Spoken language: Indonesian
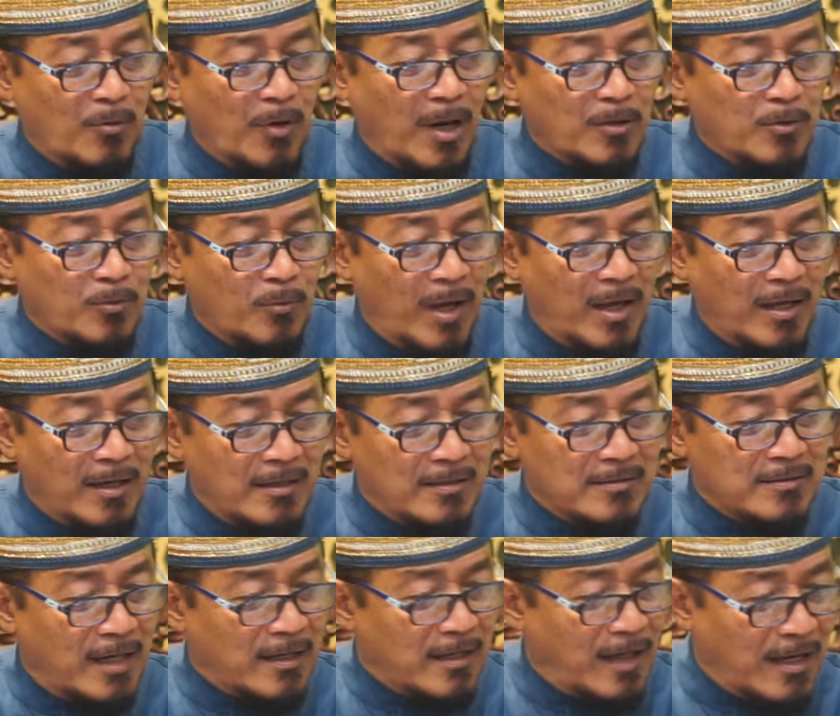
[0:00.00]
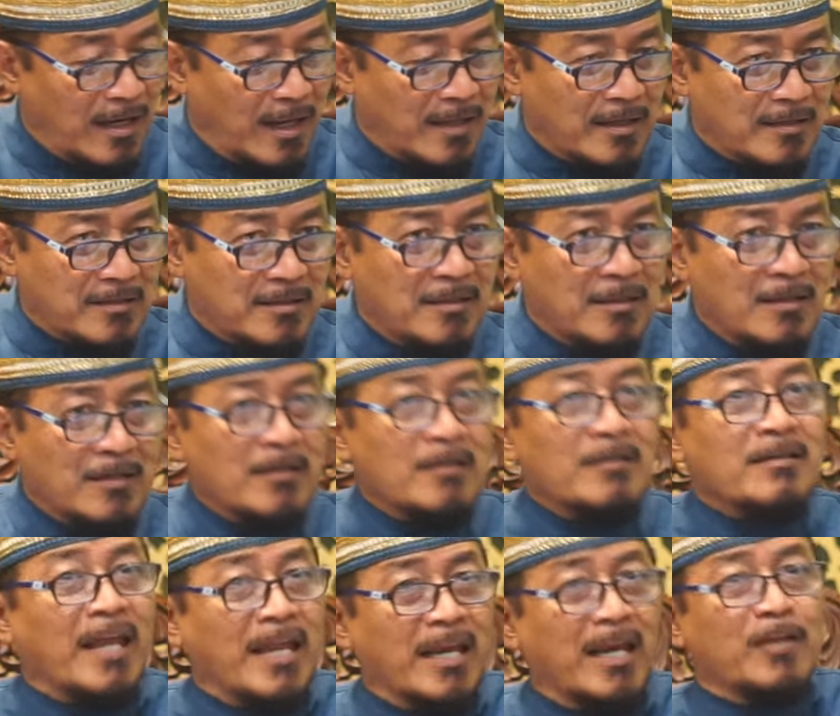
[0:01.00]
orang tua dan anak tadi,
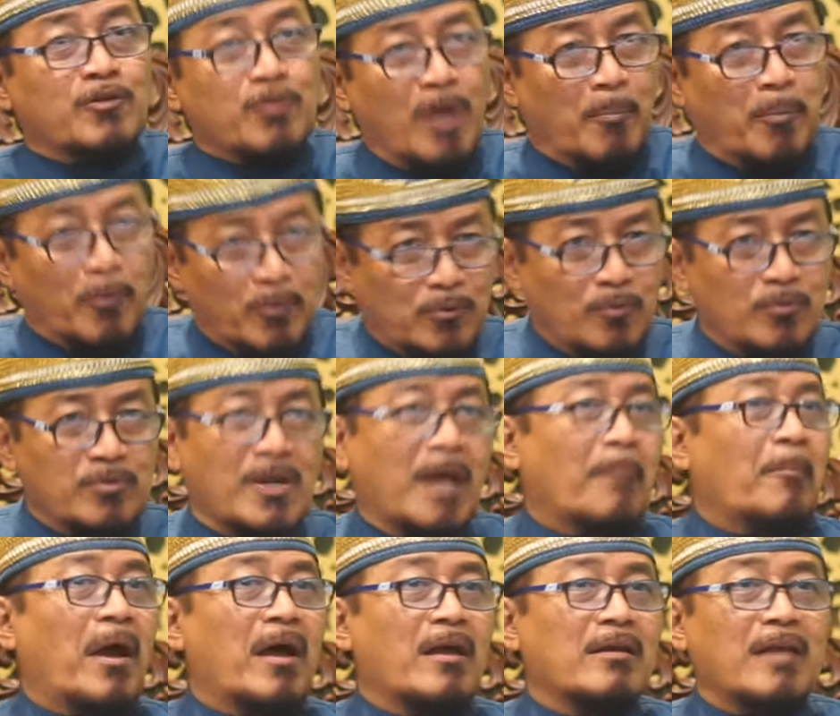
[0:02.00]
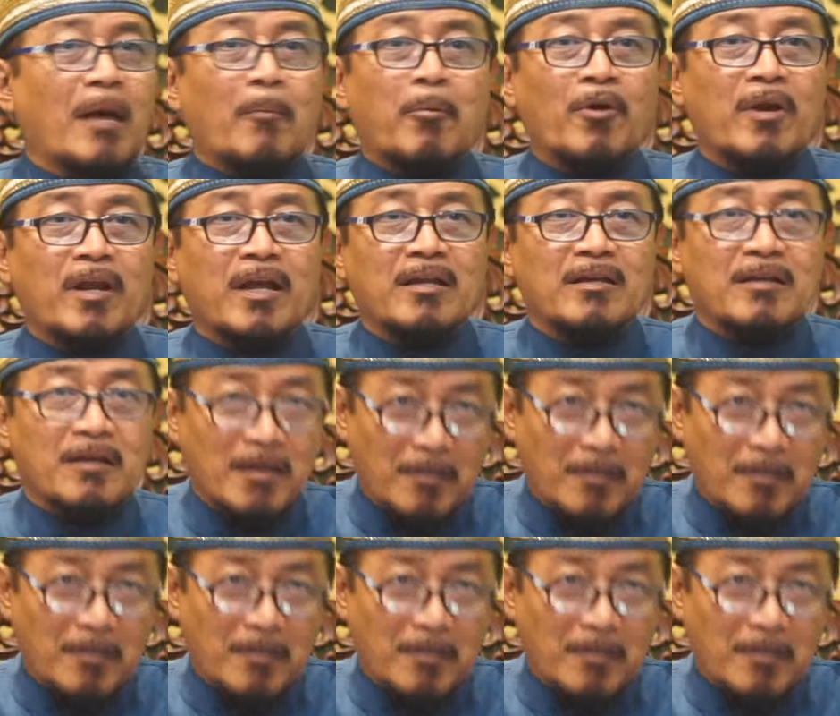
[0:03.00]
nenek juga butuh sama, tidak boleh.